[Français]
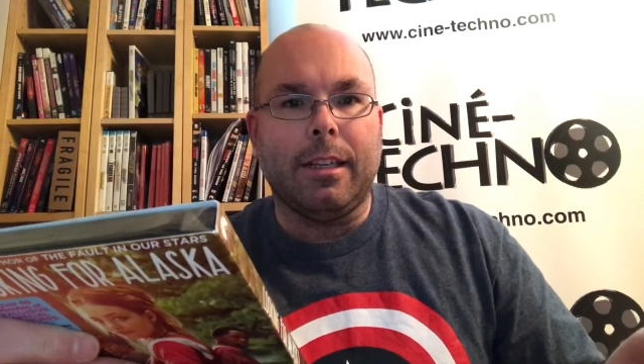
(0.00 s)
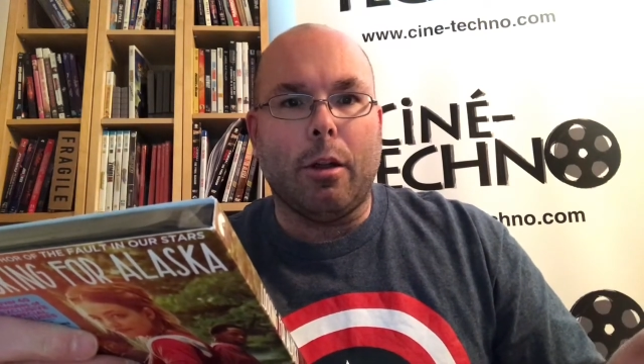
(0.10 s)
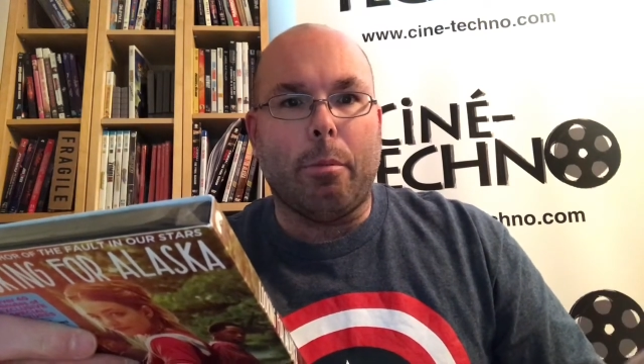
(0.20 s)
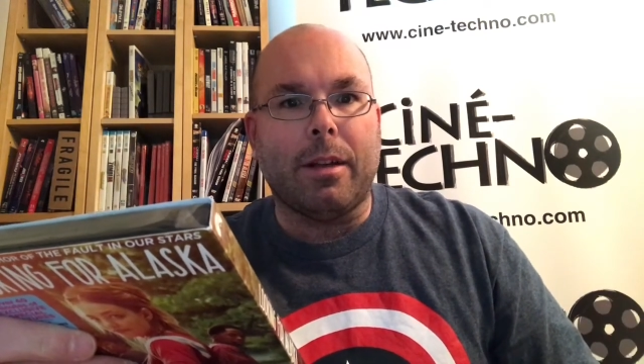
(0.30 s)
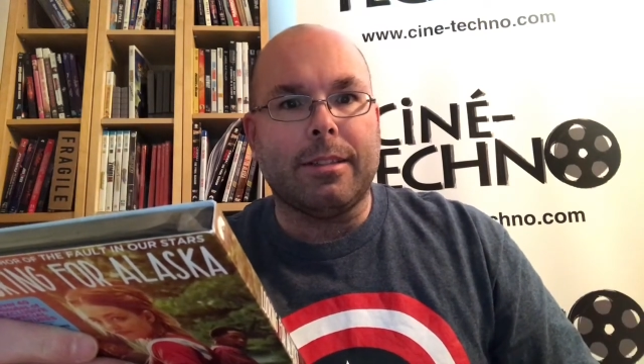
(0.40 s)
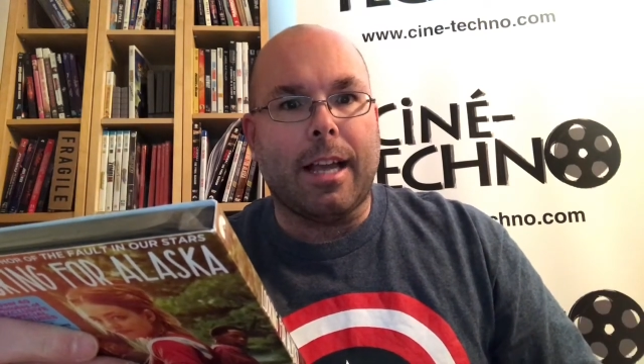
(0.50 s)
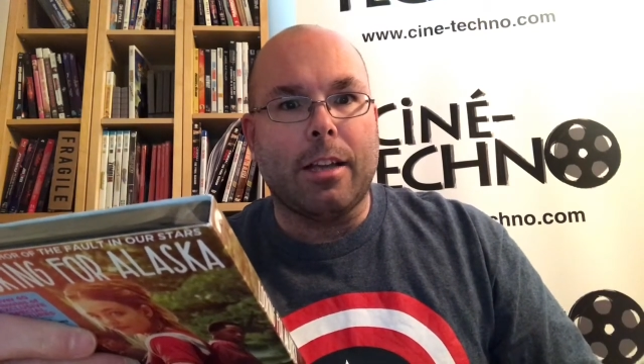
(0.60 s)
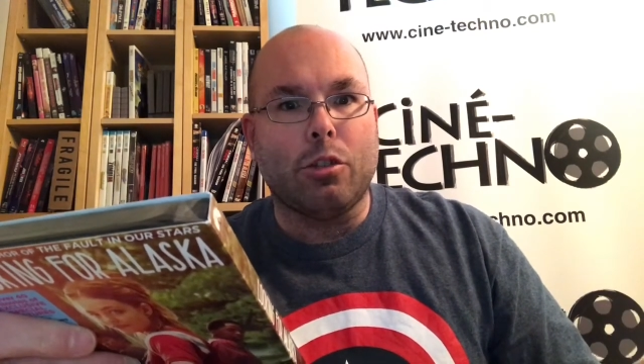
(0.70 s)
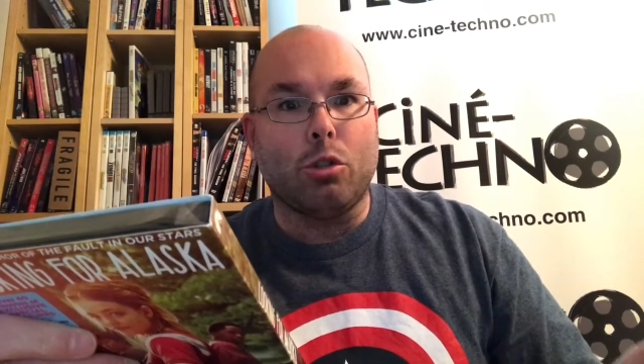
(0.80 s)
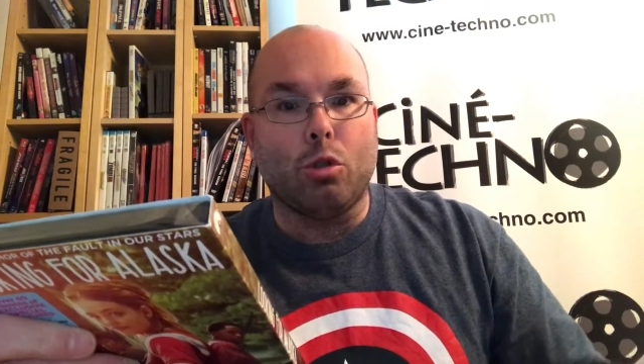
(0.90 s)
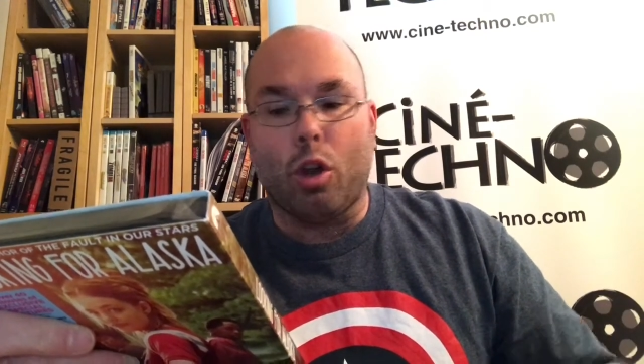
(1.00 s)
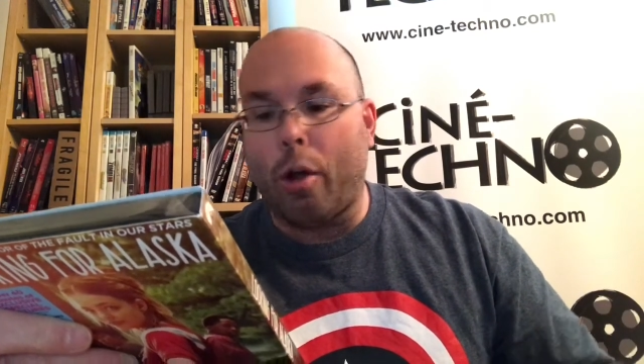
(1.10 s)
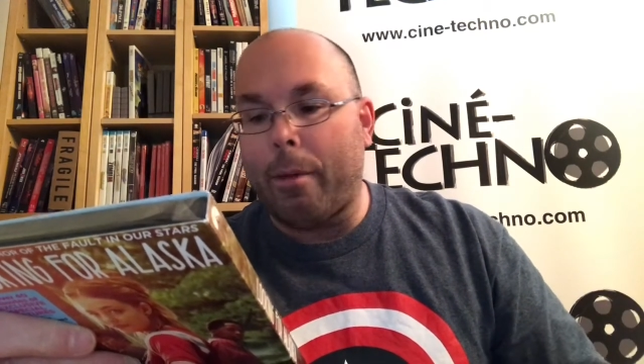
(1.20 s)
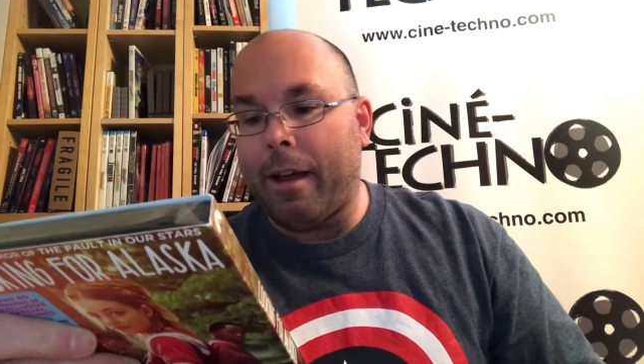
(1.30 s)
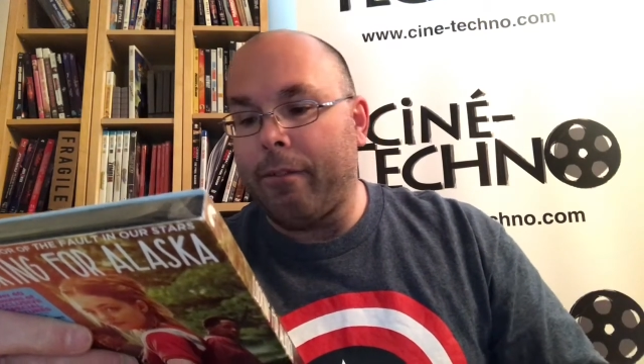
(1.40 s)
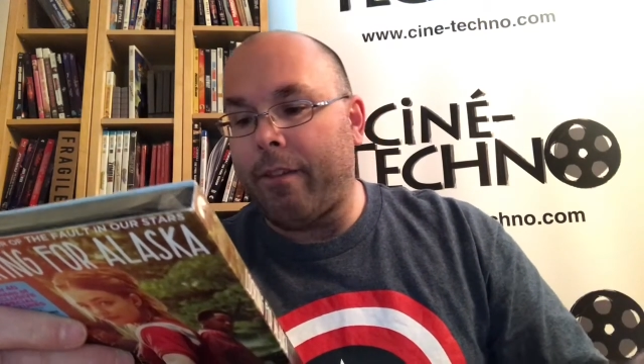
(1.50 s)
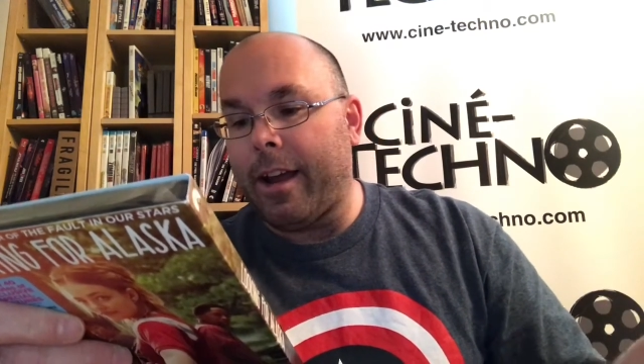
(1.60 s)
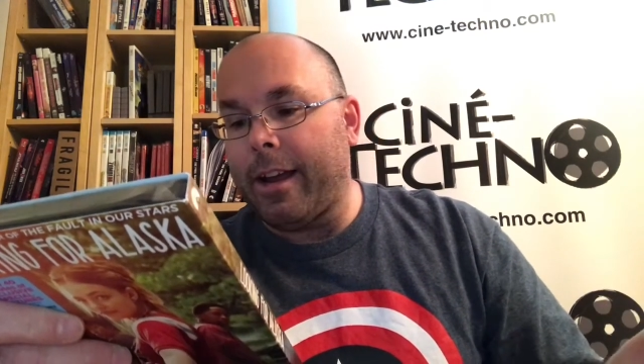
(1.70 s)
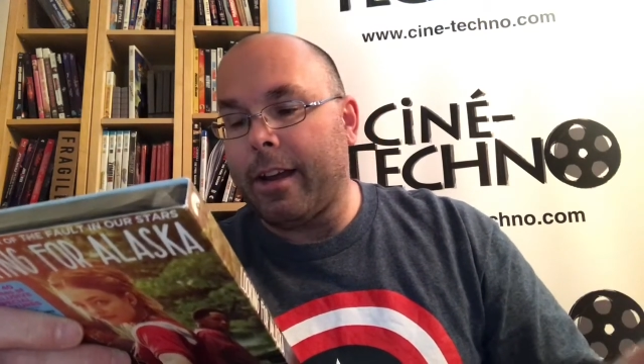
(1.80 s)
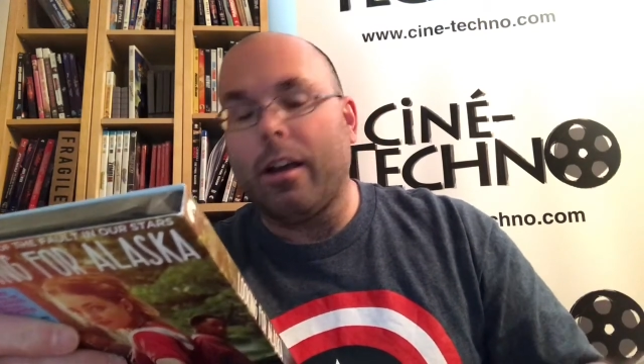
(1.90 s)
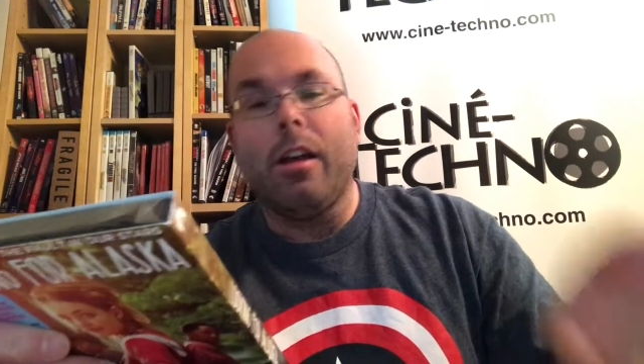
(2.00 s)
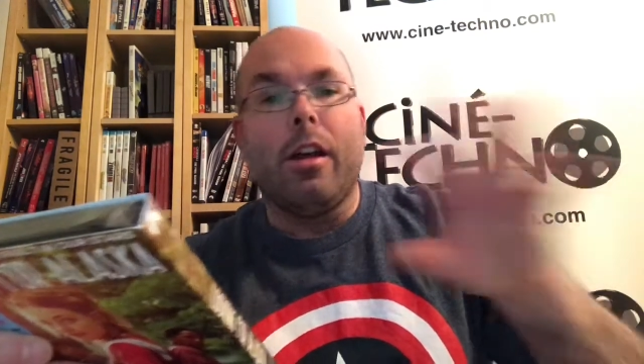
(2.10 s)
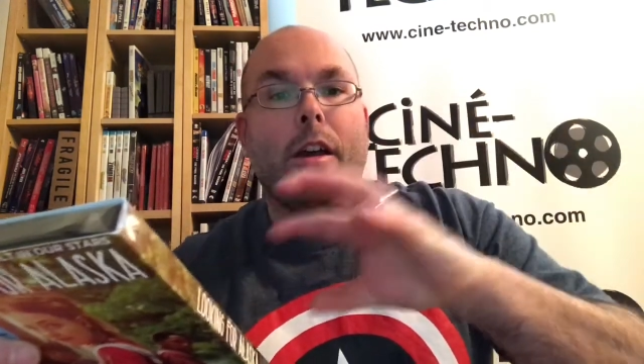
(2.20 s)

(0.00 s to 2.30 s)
le passage du roman vers,